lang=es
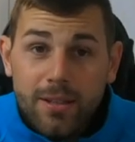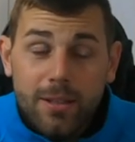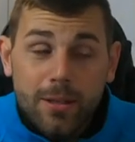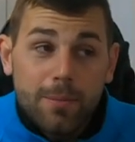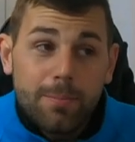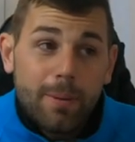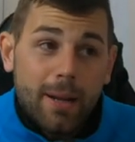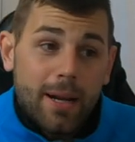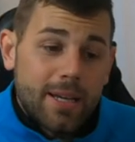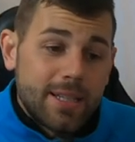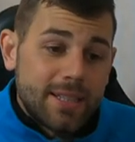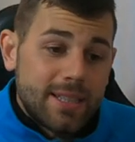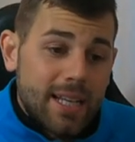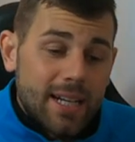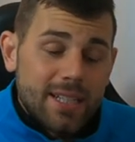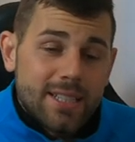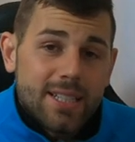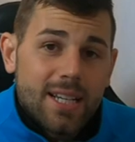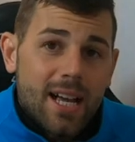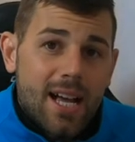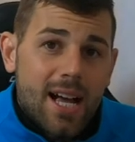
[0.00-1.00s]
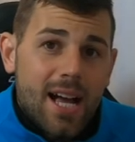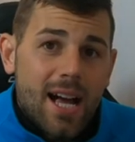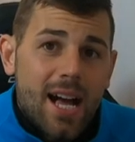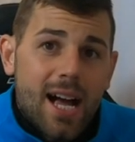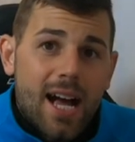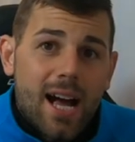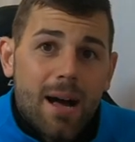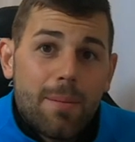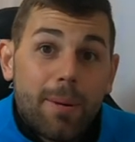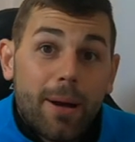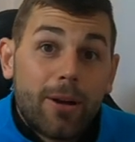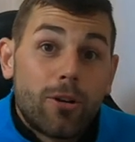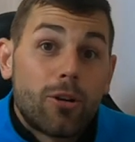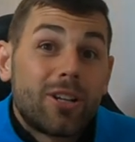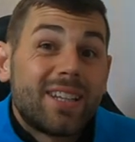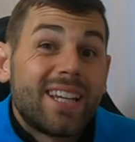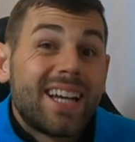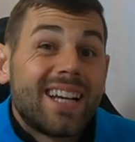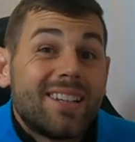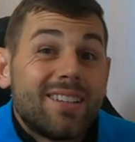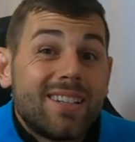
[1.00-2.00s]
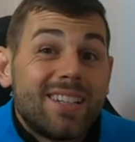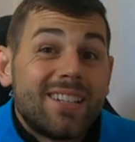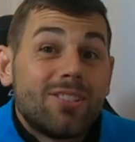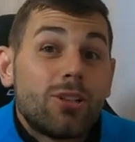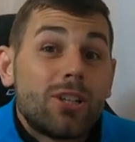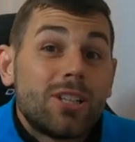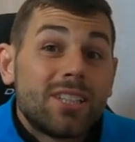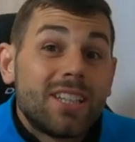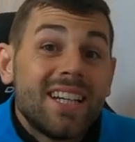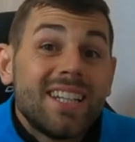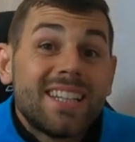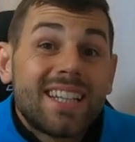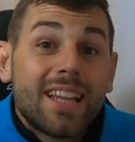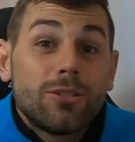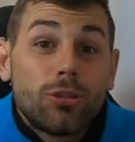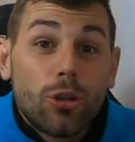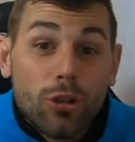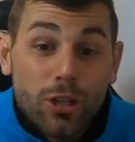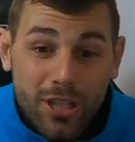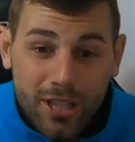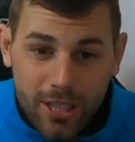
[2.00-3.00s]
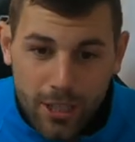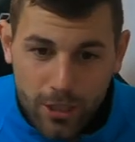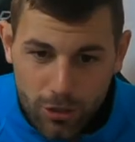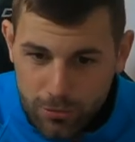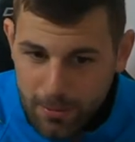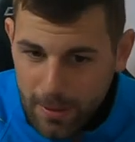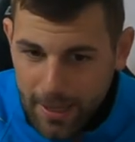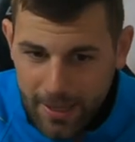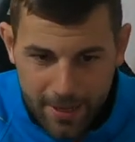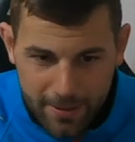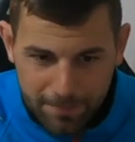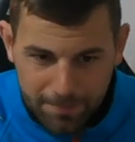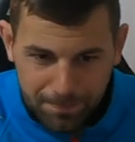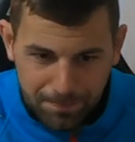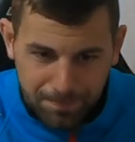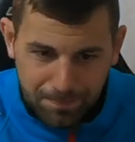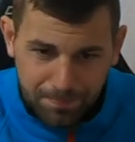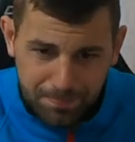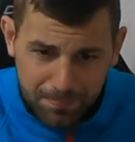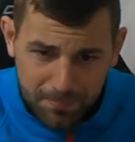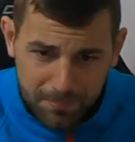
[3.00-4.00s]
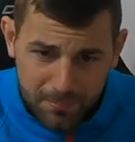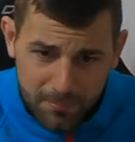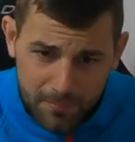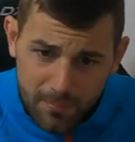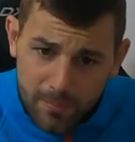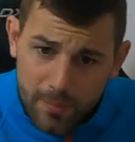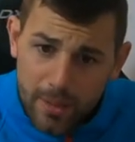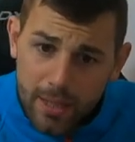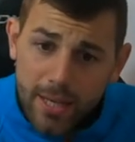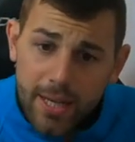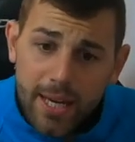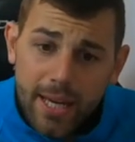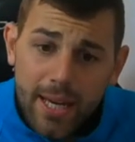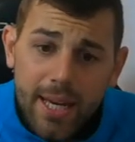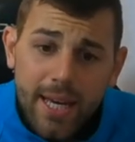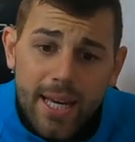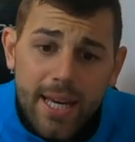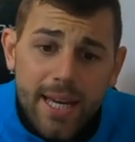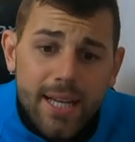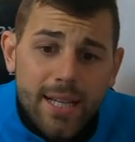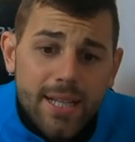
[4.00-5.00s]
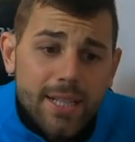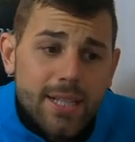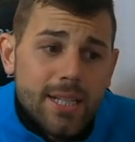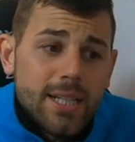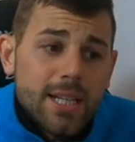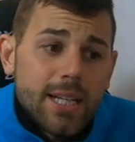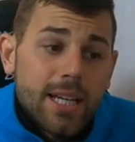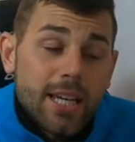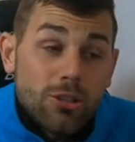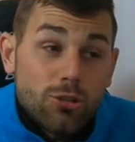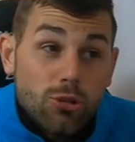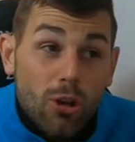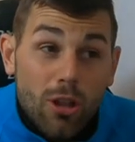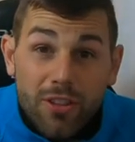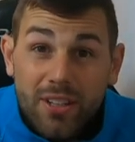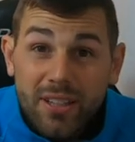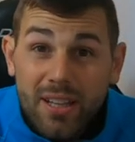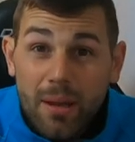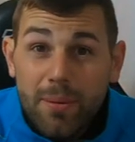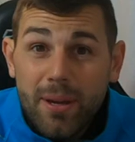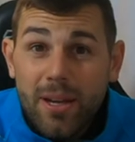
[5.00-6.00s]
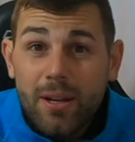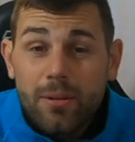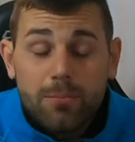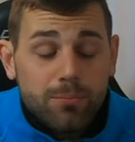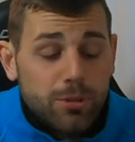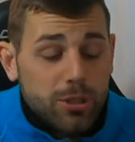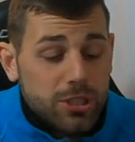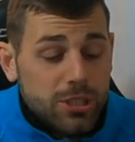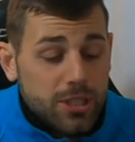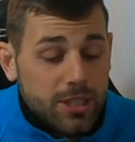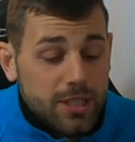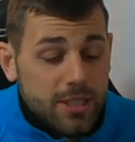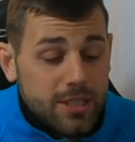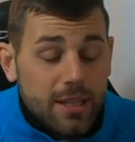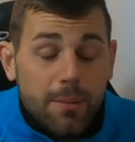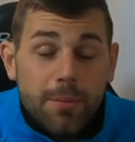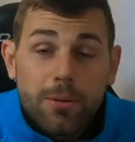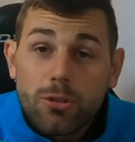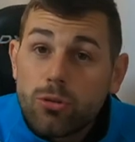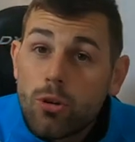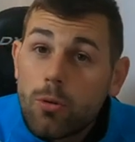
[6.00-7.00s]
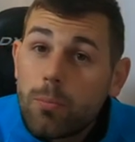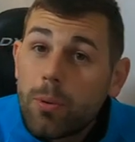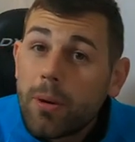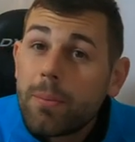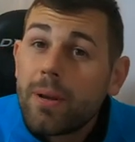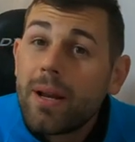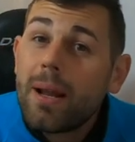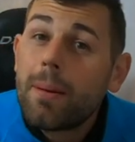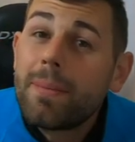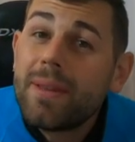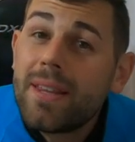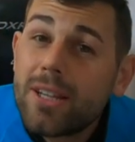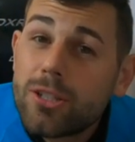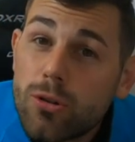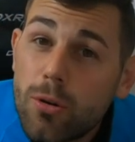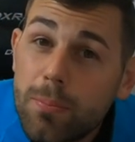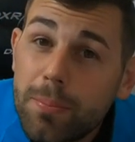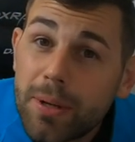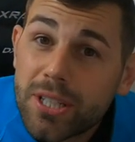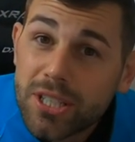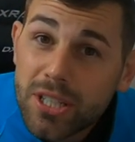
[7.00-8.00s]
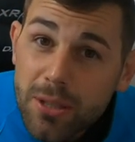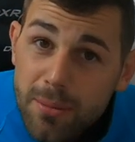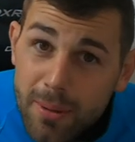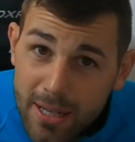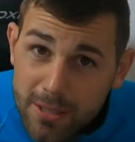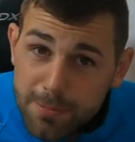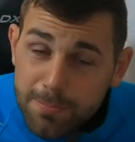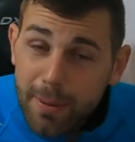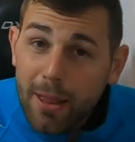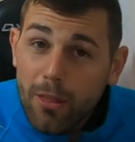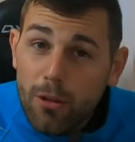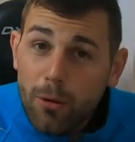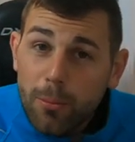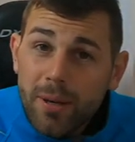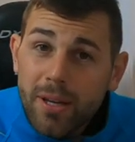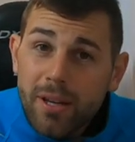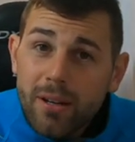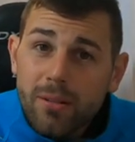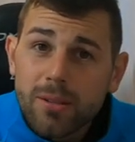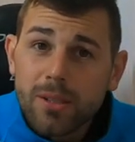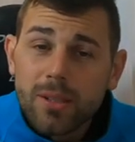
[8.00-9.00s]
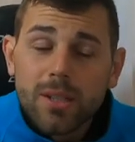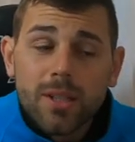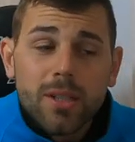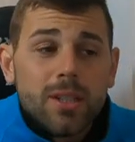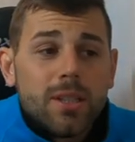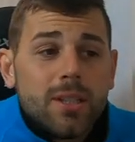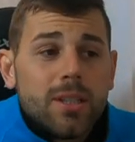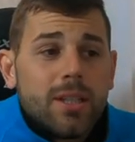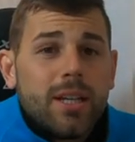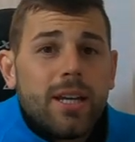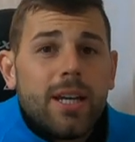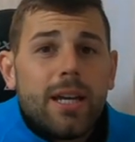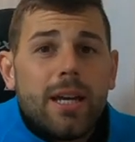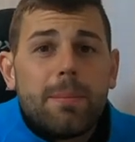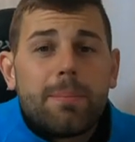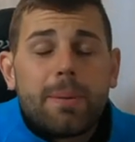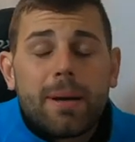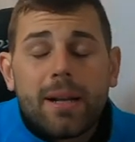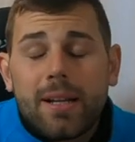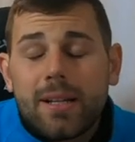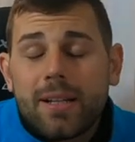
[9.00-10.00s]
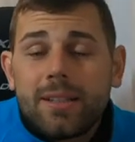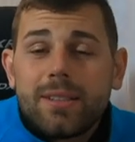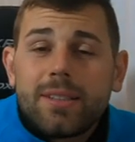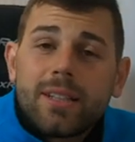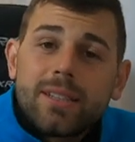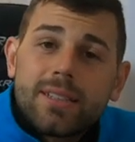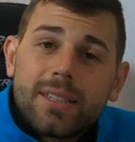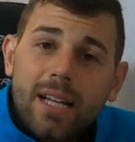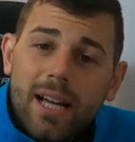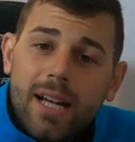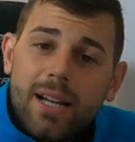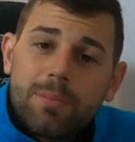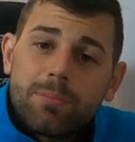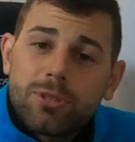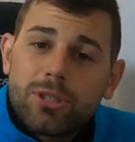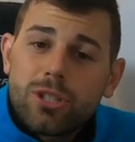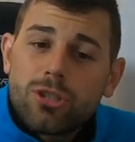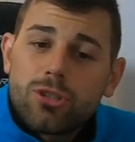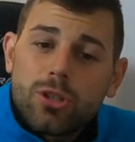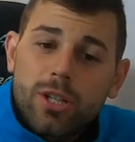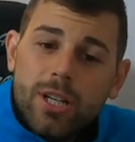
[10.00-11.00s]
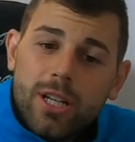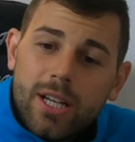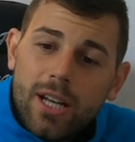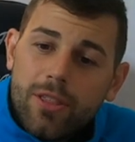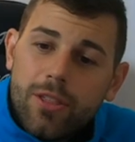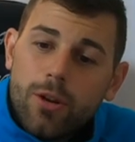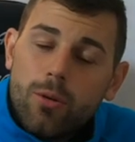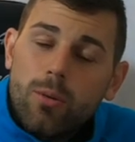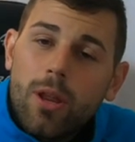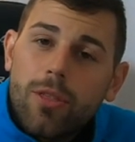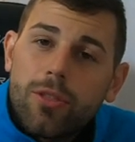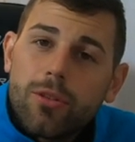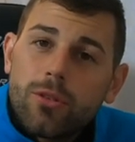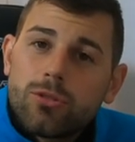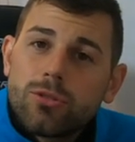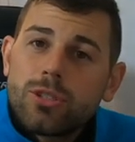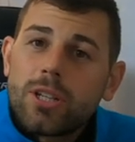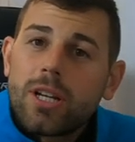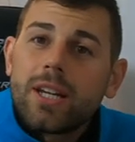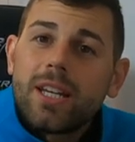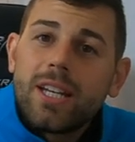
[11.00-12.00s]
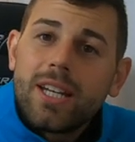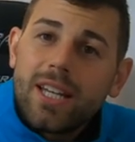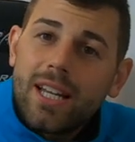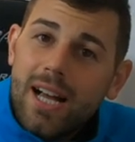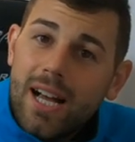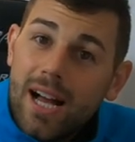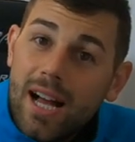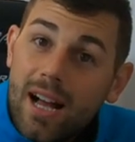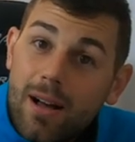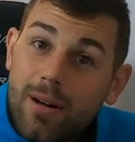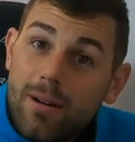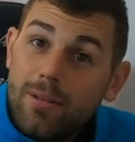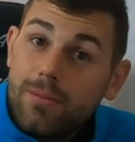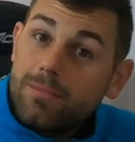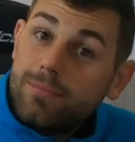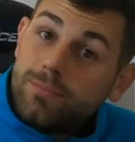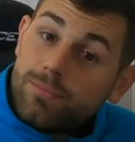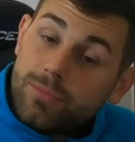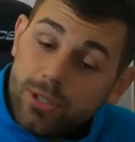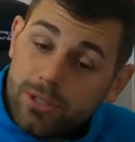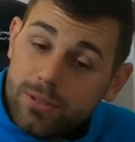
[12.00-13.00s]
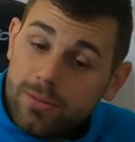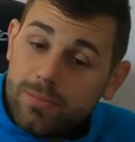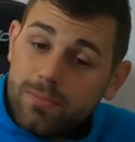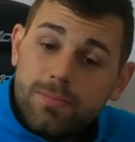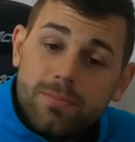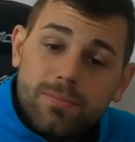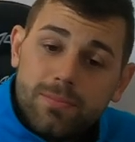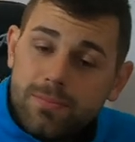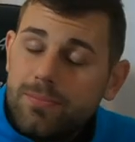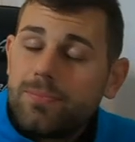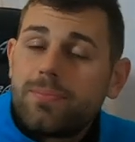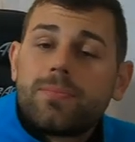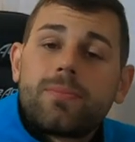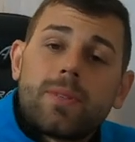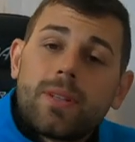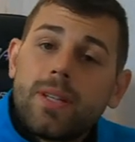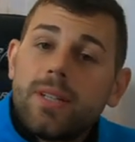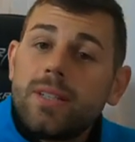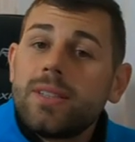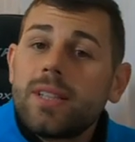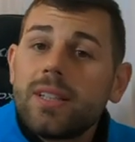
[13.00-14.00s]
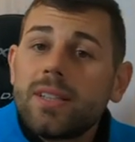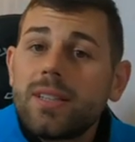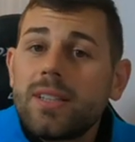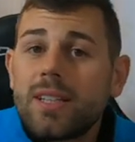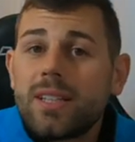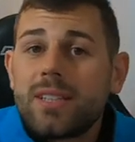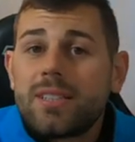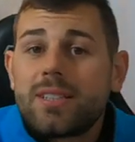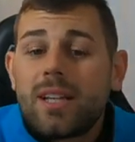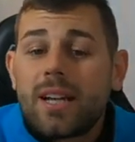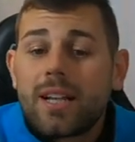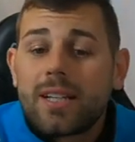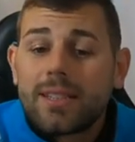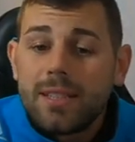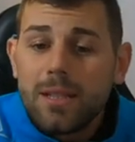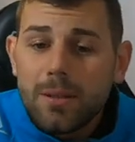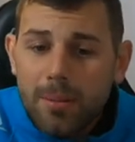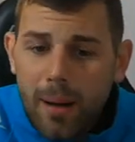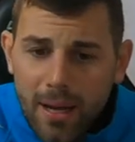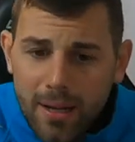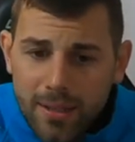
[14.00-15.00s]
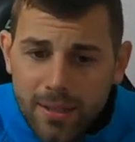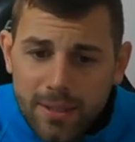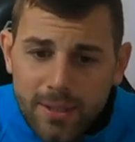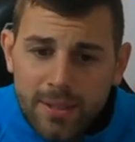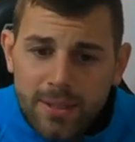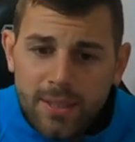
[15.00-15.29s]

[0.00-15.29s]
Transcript: Y para quitar esa. para que no, retenga, no retener tantos líquidos, vaya. Eh, ¿Qué suelo hacer también? Pues eh, también suelo ponerme las medias compresivas para dormir, eh, para intentar, pues eso, que la circulación sanguínea, pues, intente estar activa.